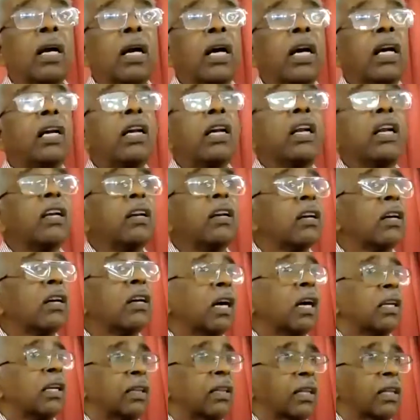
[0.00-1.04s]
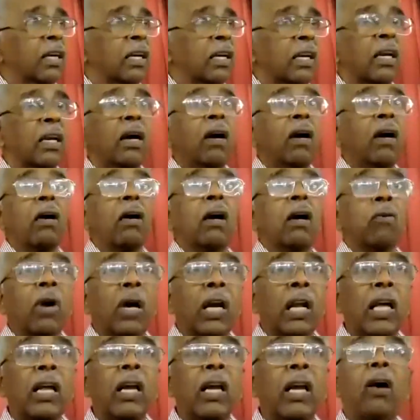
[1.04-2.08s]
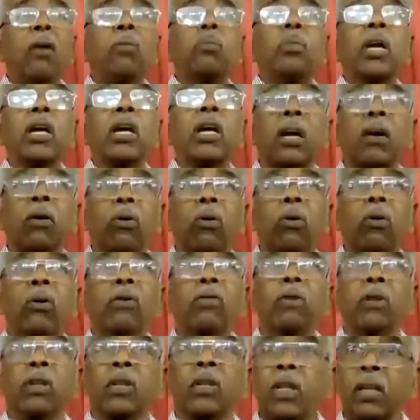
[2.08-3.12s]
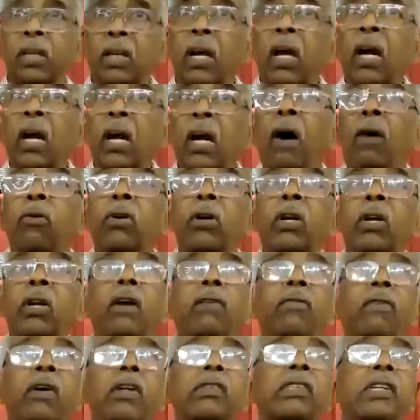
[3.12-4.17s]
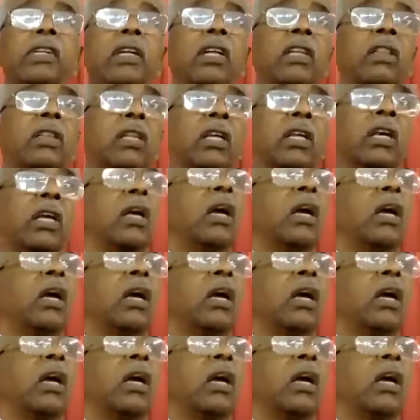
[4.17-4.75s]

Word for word: இன்றைக்கு கர்த்தர் உங்களையெல்லாம் இங்கே கொண்டு வந்து அவருடைய வசனத்தை